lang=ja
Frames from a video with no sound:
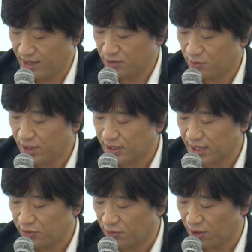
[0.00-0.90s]
動画
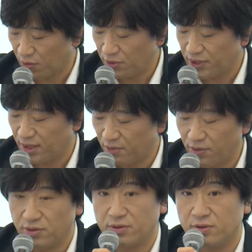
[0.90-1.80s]
タイトルにおいて
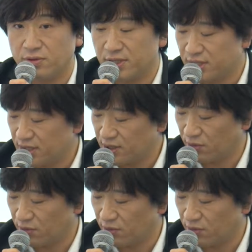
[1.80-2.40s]
も、ゆっくり実